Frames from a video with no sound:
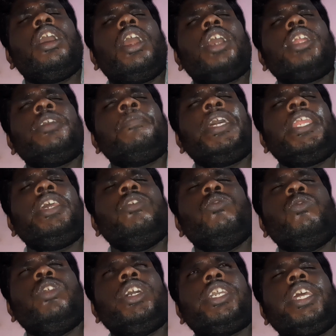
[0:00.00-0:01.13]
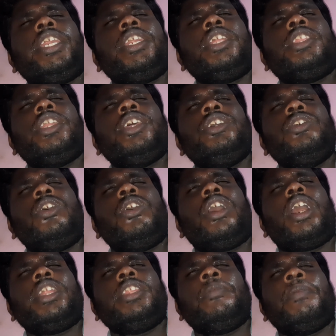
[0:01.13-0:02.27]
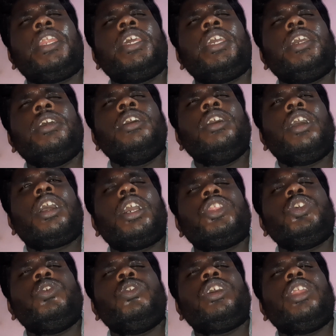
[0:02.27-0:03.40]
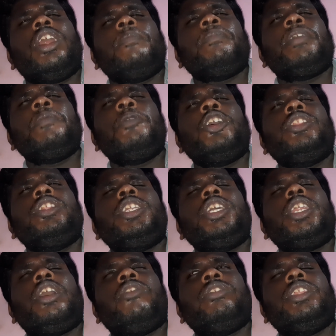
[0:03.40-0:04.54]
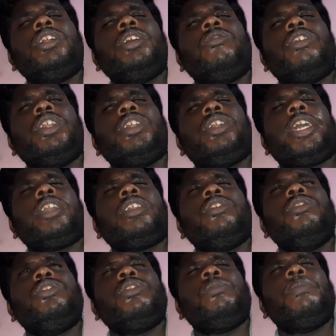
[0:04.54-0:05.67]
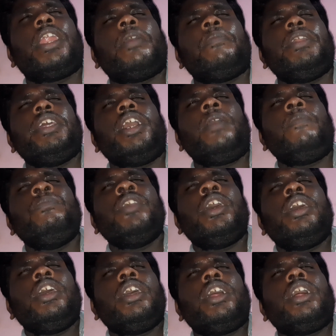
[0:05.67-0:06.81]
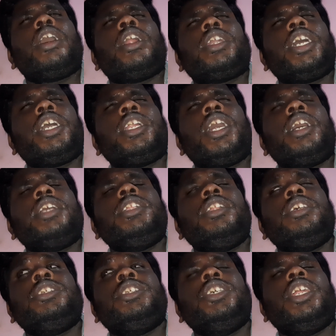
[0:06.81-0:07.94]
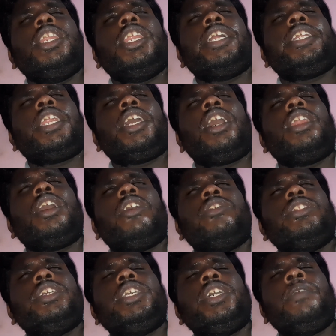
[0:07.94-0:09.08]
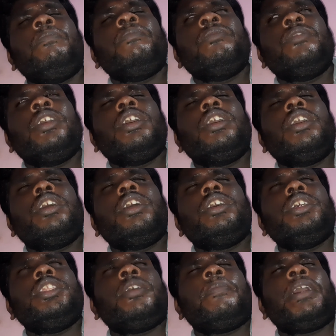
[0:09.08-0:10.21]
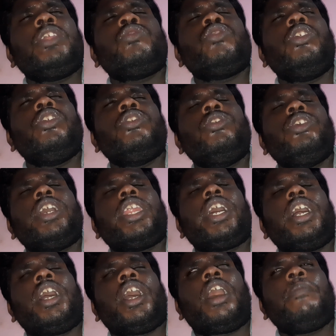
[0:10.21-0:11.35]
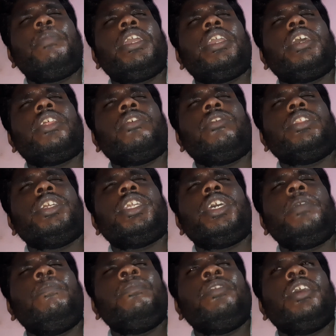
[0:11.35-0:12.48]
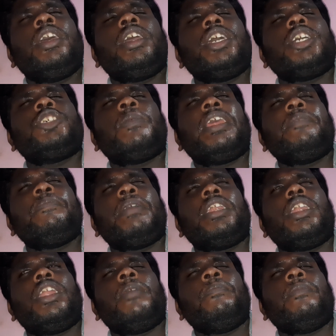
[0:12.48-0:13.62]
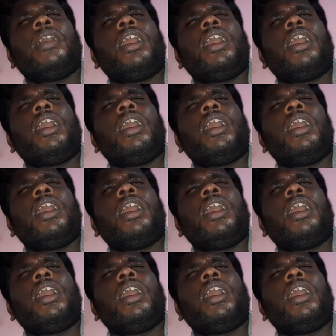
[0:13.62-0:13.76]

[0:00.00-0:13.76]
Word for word: அந்த மாதிரி உங்களுக்கு என்ன தெரியுதோ அந்த மாதிரி கற்றுக் கொடுக்கலாம் இப்போ வந்துட்டு நான் வந்து ஒரு டெக் யூடியூபர் அப்படின்னா டெக்னாலஜி ரிலேட்டடாக நான் வந்துட்டு இந்த மாதிரி சொல்லி கொடுக்குறேன் அப்படிங்கிறது வந்துட்டு எக்ஸ்பிளைன் பண்ணலாம்